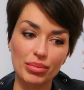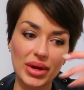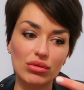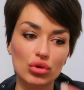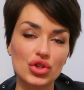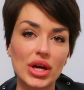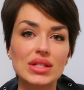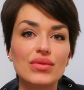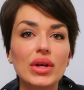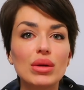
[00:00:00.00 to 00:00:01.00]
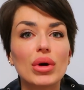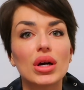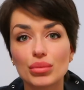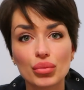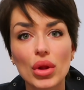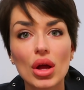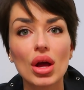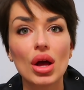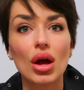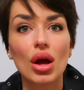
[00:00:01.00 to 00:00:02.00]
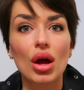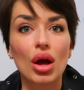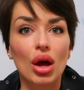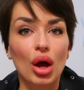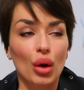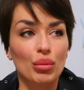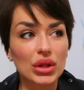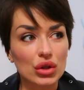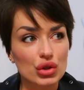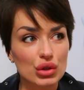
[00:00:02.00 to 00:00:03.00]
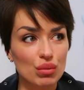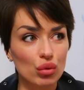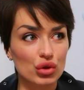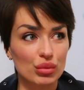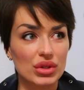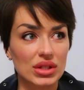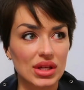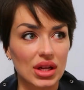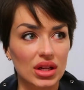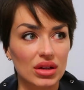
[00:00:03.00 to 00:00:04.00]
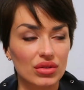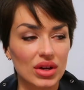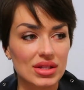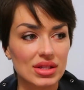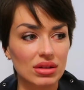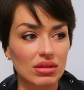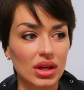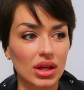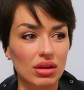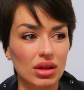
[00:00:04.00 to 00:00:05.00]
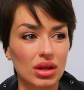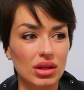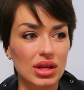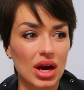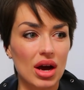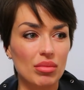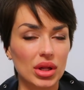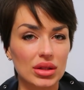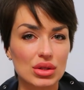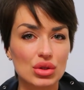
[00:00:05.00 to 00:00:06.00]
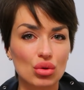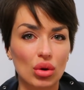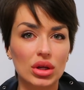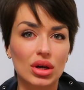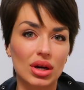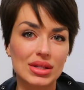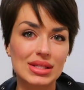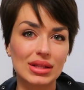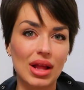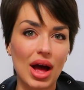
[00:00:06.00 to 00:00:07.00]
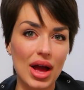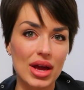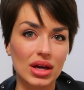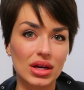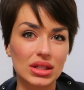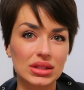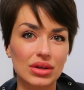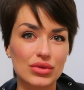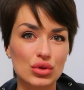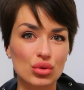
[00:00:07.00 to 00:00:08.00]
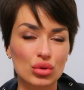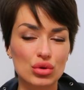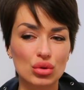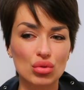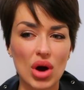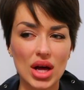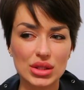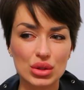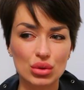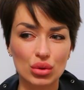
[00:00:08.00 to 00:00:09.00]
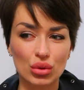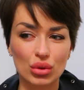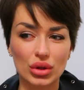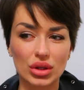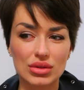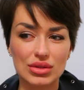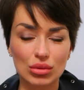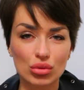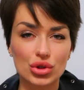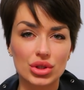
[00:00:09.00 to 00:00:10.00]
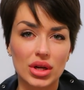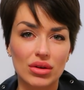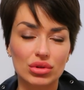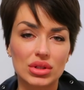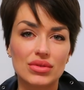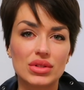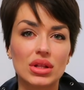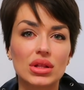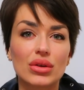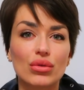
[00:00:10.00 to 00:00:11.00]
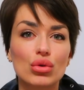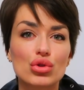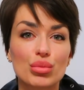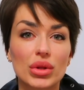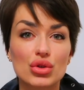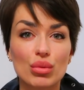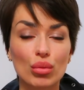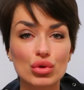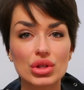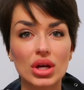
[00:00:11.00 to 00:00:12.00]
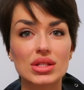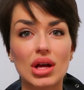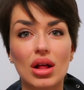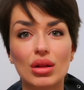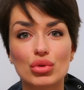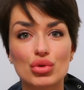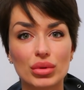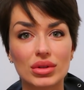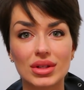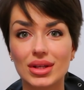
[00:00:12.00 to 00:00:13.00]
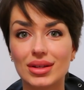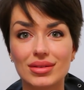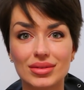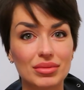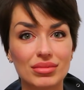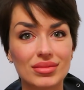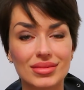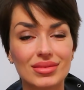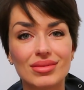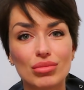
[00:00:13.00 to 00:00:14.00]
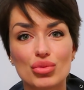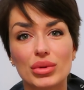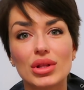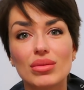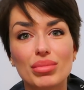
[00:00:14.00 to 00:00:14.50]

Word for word: первую часть фильма, мы даже с мужем сидели в гостиной, и я была настолько злая на всю эту ситуацию, слушая вот эти все интервью, что мне даже мой муж сказал, может быть, ты, может быть, ты